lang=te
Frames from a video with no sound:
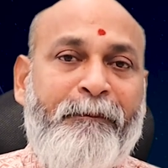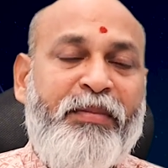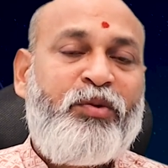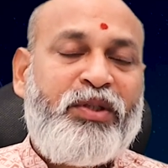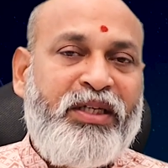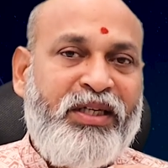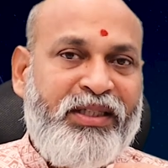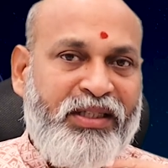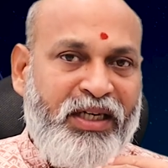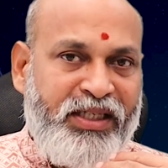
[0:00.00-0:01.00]
మీరు ఉదయం
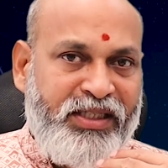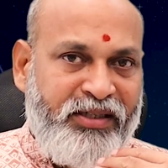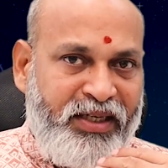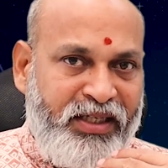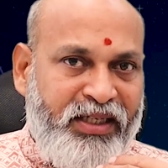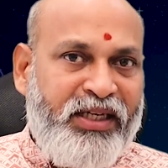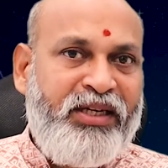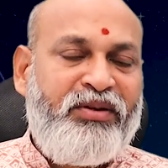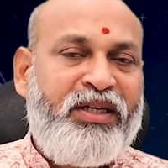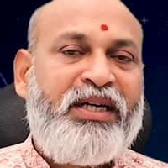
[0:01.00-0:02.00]
నిద్ర లేచిన వెంటనే
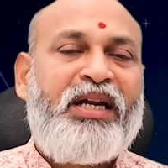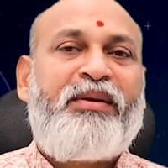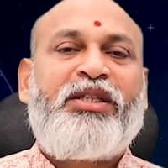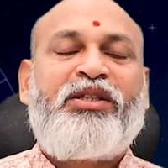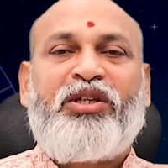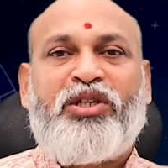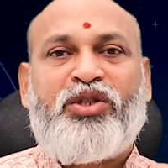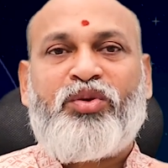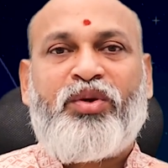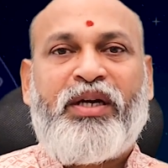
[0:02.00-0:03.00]
కూడా గణపతిని
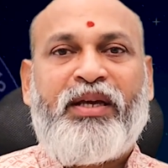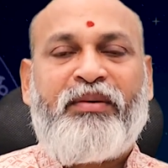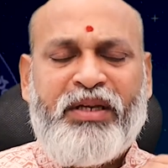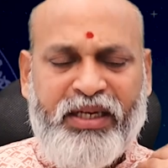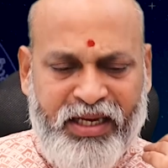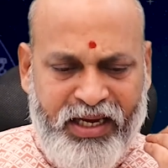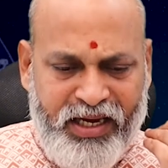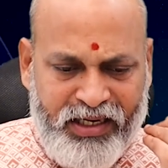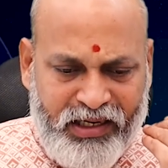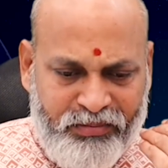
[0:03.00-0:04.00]
తలుచుకోండి మీరు ఏ
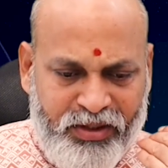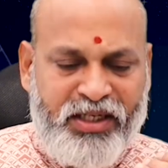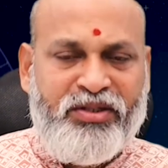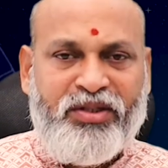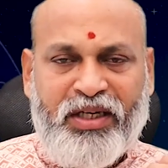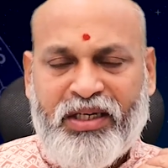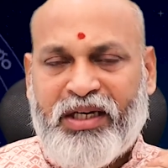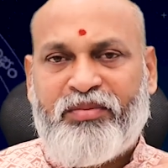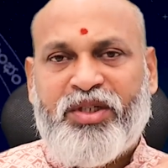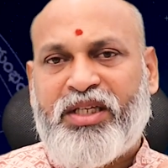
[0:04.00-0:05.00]
కర్మ చేస్తున్న
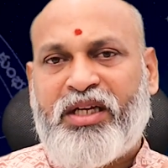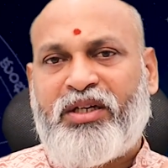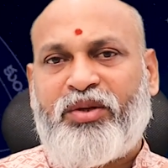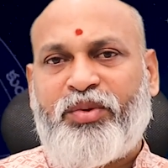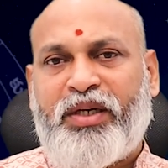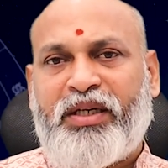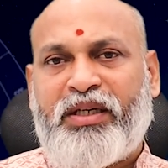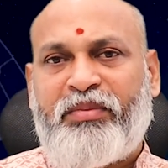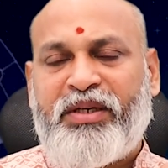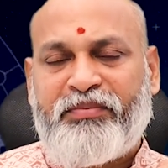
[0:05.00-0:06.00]
కర్మస్థానంలో ఉన్నాడు
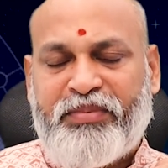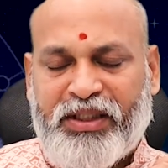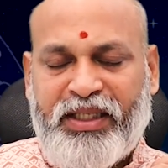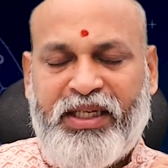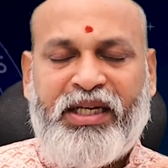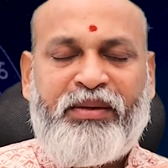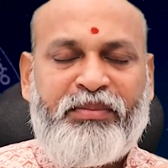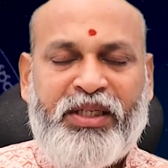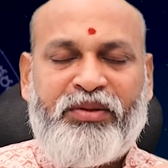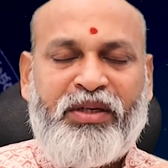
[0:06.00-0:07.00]
కాబట్టి ప్రతి
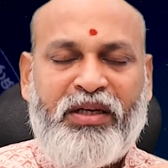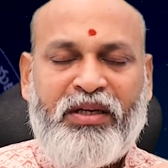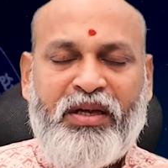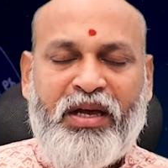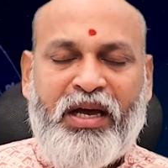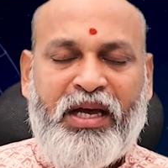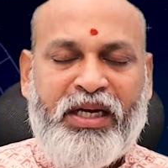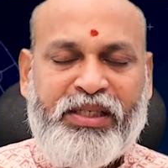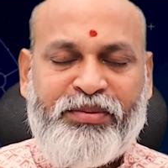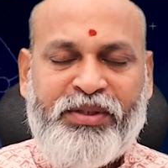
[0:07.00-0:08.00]
కర్మని కూడా ఆ
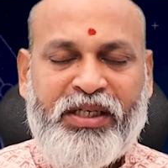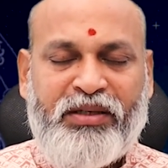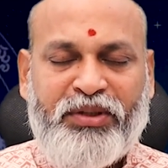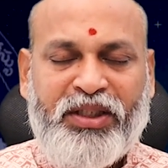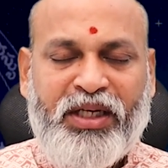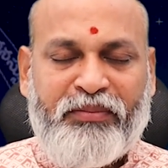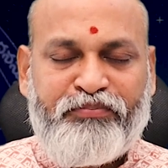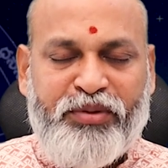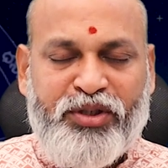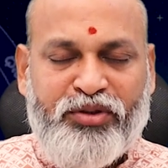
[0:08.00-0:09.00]
లక్ష్మీ గణపతికి
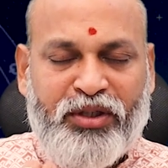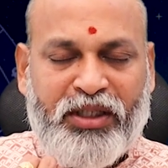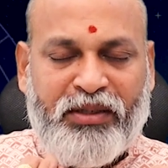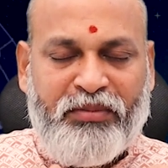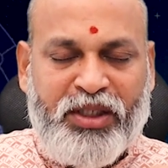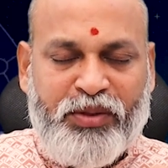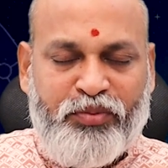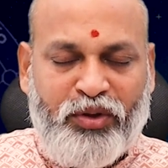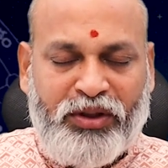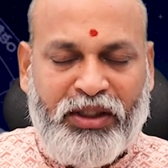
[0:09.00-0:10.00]
అర్పిస్తున్నట్టుగా
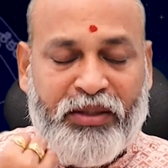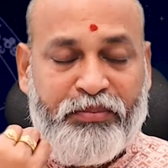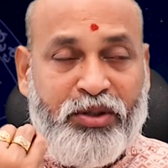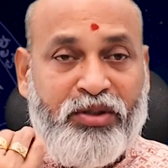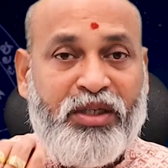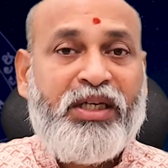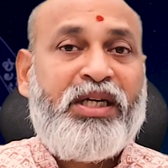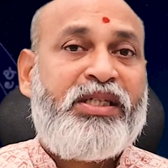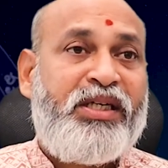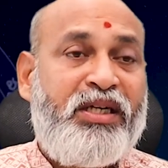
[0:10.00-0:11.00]
మనస్ఫూర్తిగా
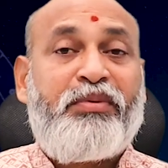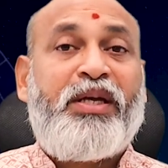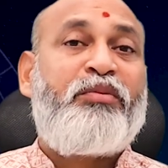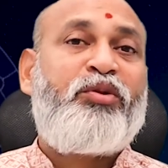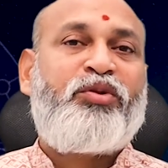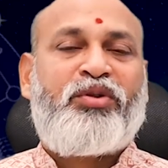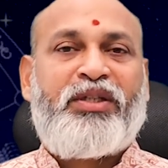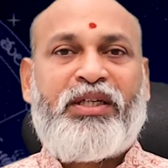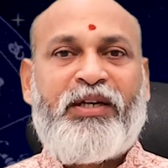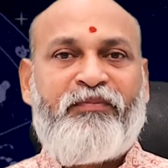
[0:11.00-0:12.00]
అర్పిస్తున్నట్టుగా చేయనప్పుడు ఏమవుతుంది